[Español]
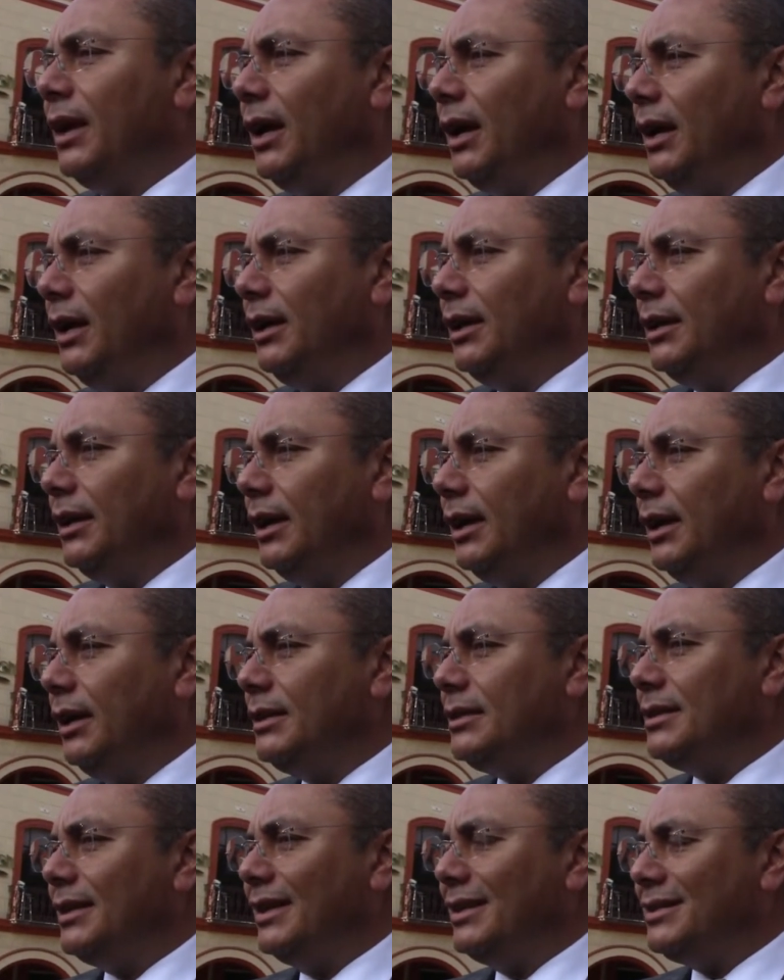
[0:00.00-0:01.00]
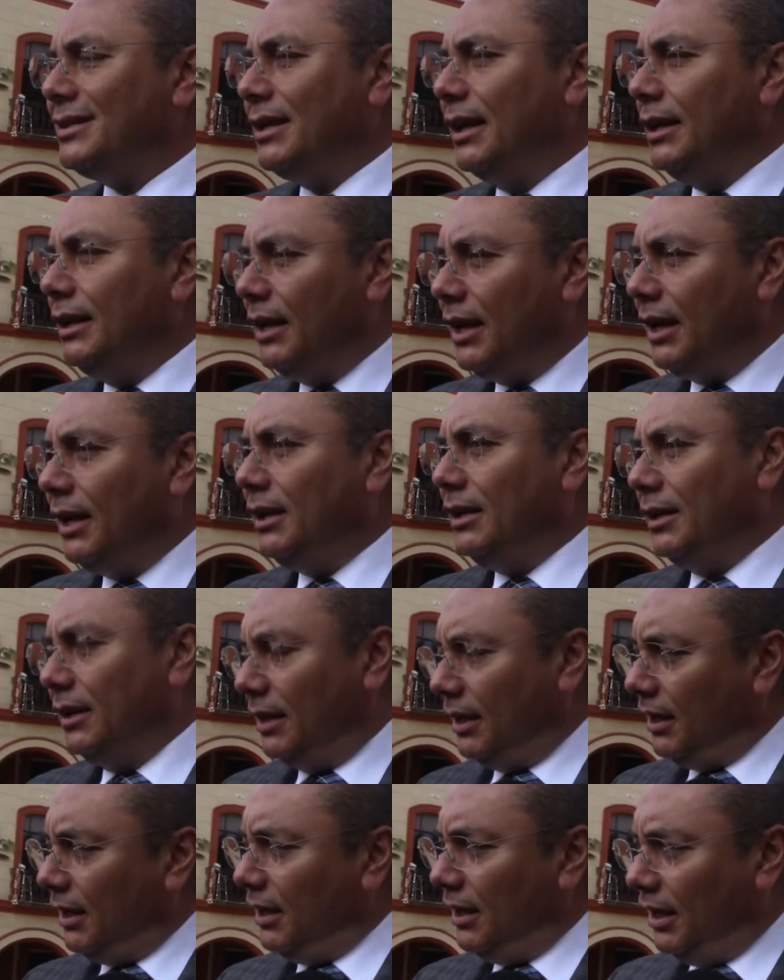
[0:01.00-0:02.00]
que es señal
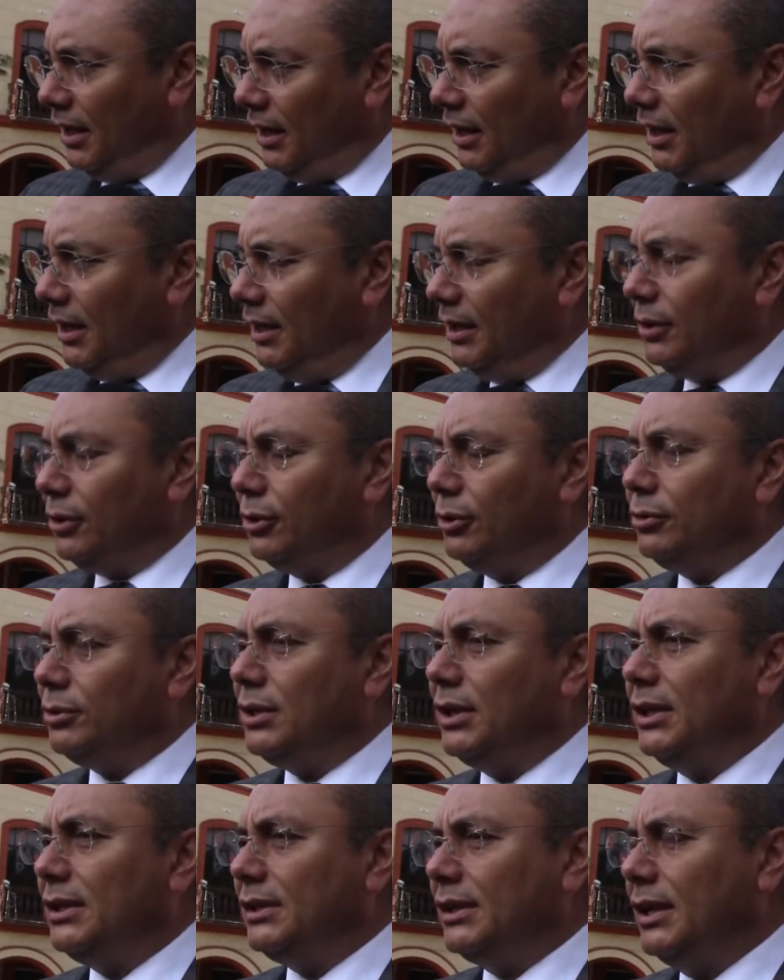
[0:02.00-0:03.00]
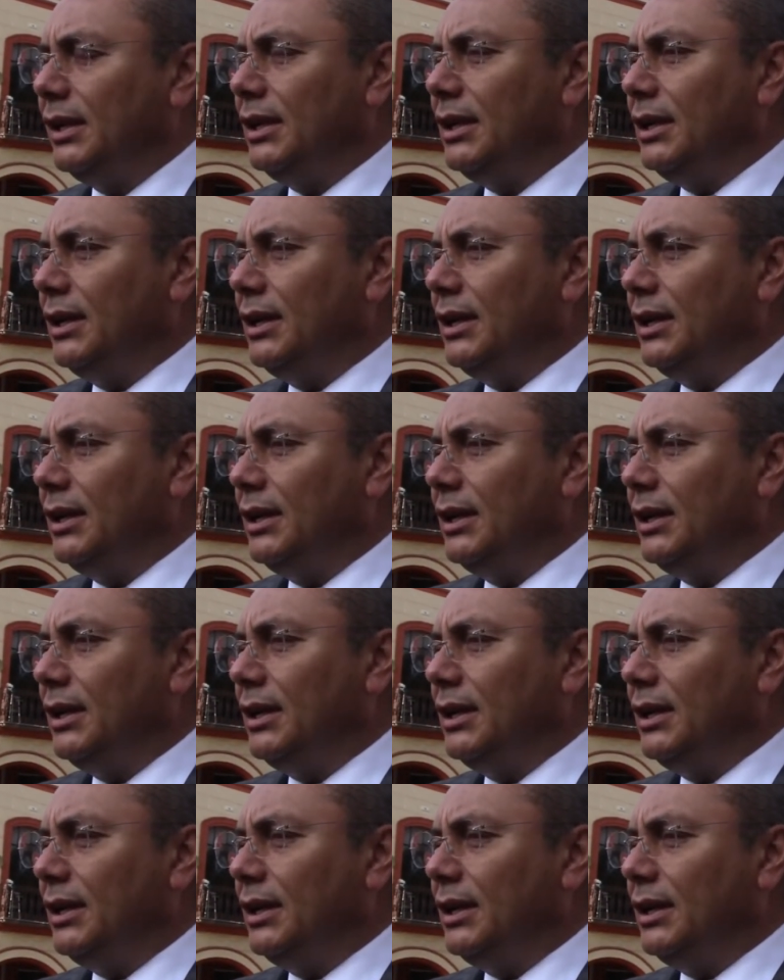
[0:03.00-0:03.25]
de que en aquel entonces